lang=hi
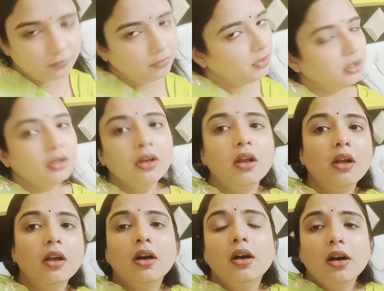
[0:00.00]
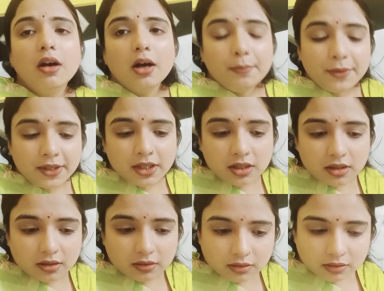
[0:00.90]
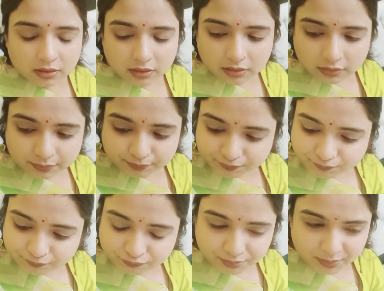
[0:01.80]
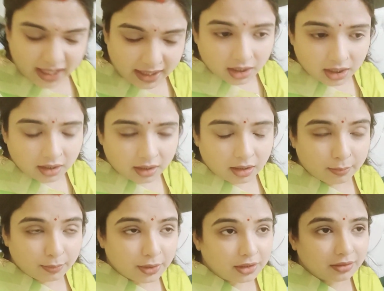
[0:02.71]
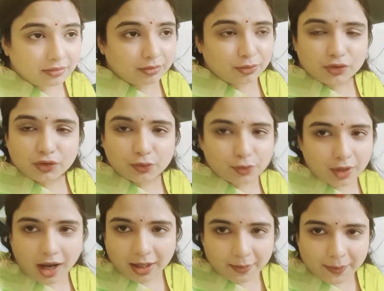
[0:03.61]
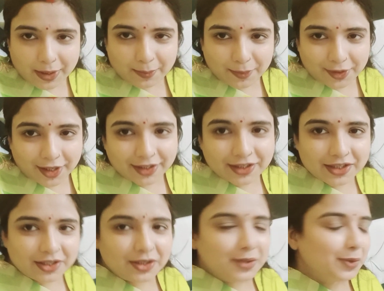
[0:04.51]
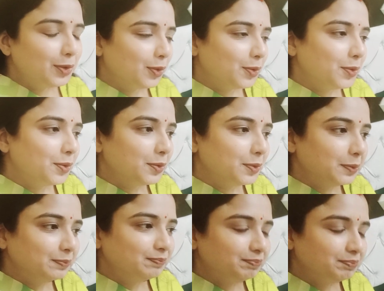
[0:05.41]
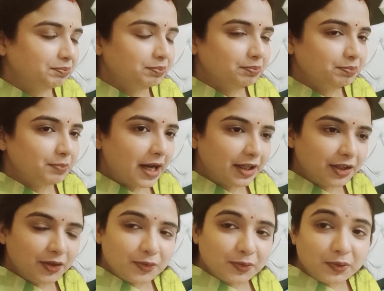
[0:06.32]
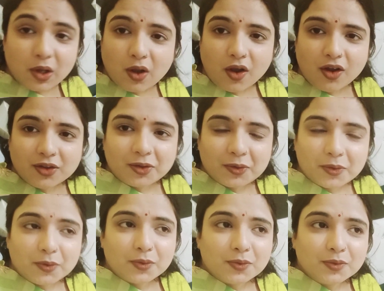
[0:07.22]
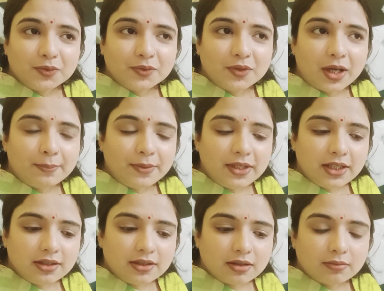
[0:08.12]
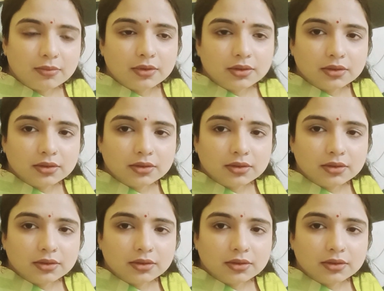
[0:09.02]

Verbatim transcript: फिर अभी आ, बैठे हैं अभी कुछ क्यों खाना वाना बनाना नहीं तो बैठी हूँ तो अभी जब